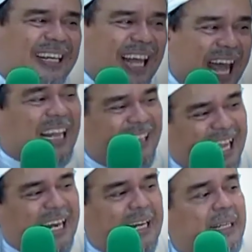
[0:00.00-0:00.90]
Ah
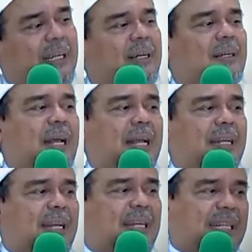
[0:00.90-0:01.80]
entar aja. Nah,
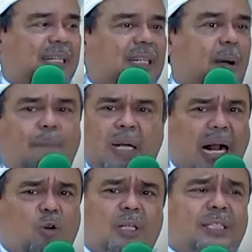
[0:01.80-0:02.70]
ini yang dia cerita.
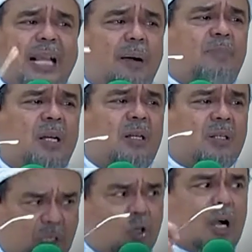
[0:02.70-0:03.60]
Padahal dia udah siap.
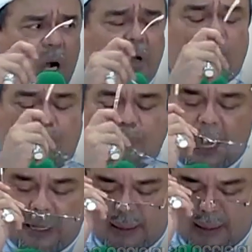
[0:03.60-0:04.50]
Dia juga mau ikut perang.